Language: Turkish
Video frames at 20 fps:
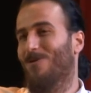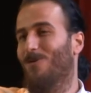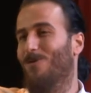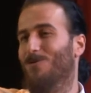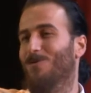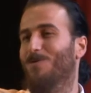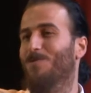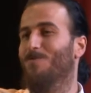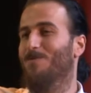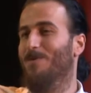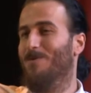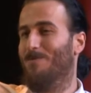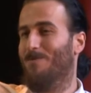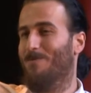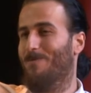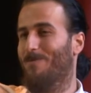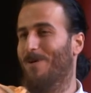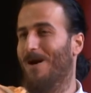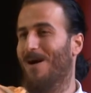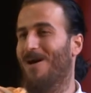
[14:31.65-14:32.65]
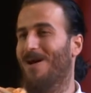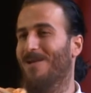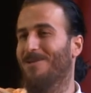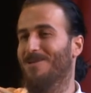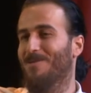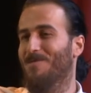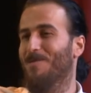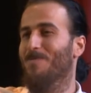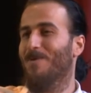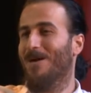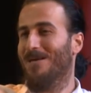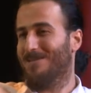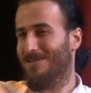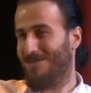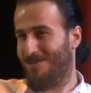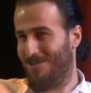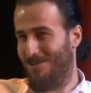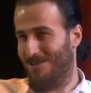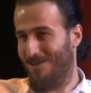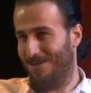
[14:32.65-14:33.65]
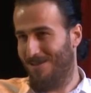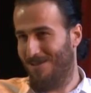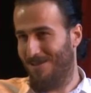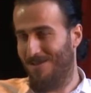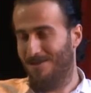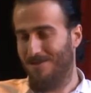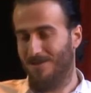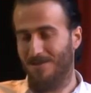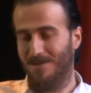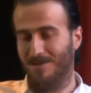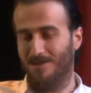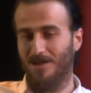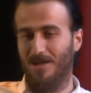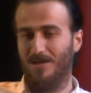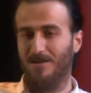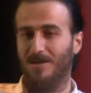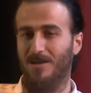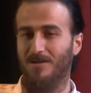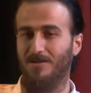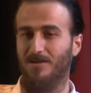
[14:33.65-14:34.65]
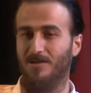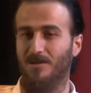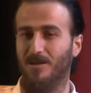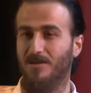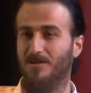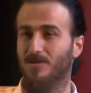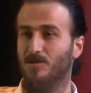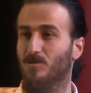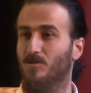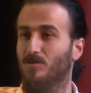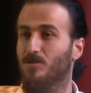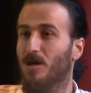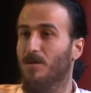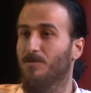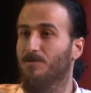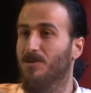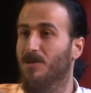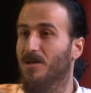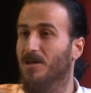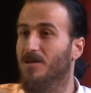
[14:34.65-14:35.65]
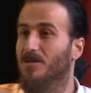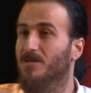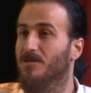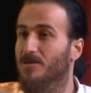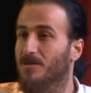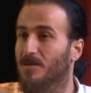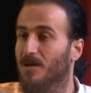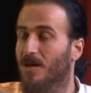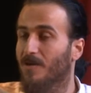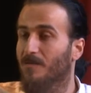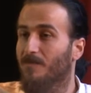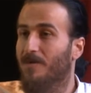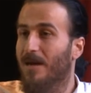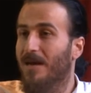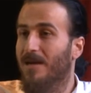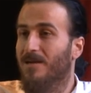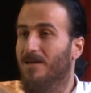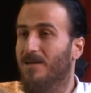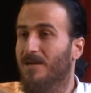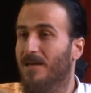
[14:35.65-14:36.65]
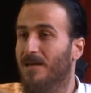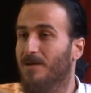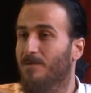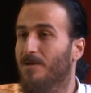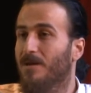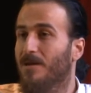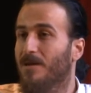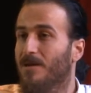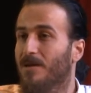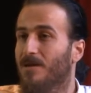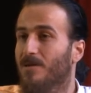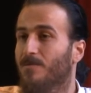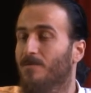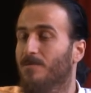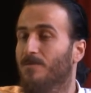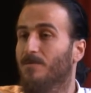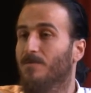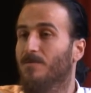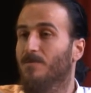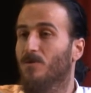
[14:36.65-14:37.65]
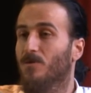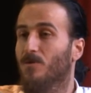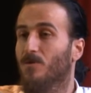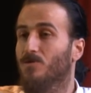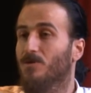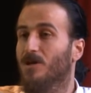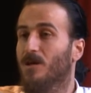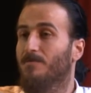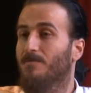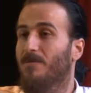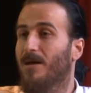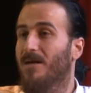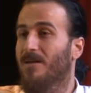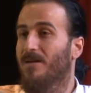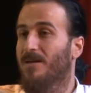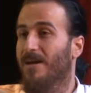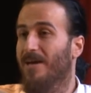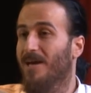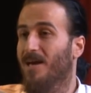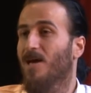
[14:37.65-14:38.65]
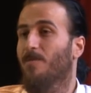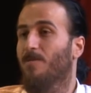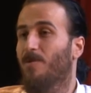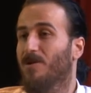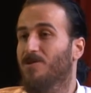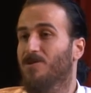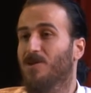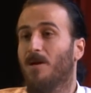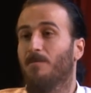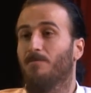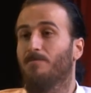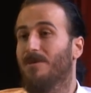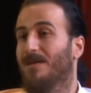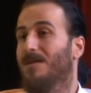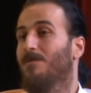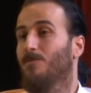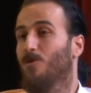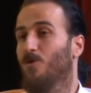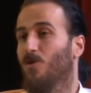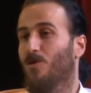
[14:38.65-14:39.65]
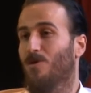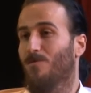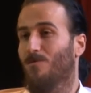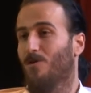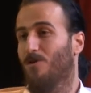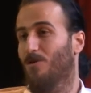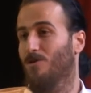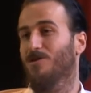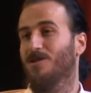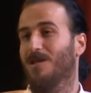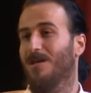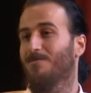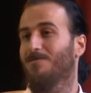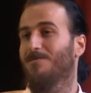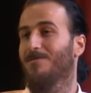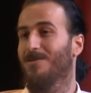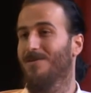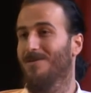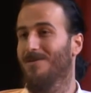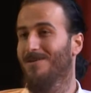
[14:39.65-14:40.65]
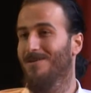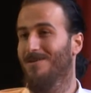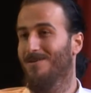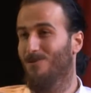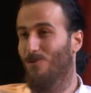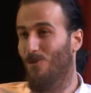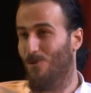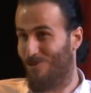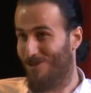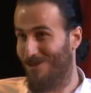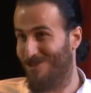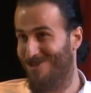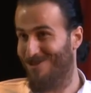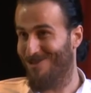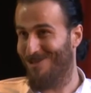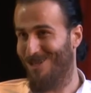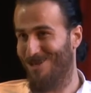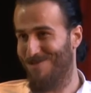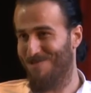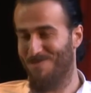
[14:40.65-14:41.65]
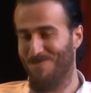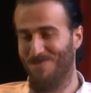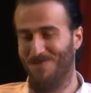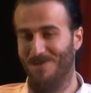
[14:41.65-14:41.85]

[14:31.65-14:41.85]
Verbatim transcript: Oyunun bir anını, bir parçasını e, canlandıracaksın. Hocam yarın sınav ben ne bileyim. Hocam ben ne yapacağım bilmiyorum. Hocam noktasındayım.